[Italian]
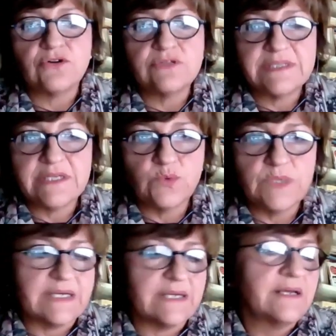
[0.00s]

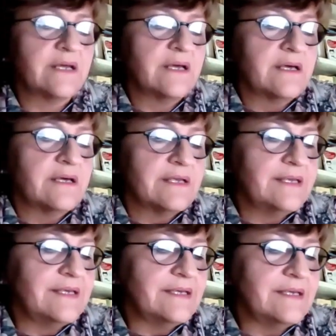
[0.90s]
conseguire
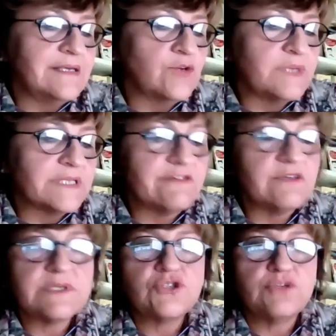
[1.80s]
i, gli
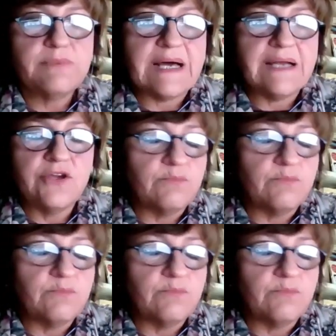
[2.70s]
obiettivi principali,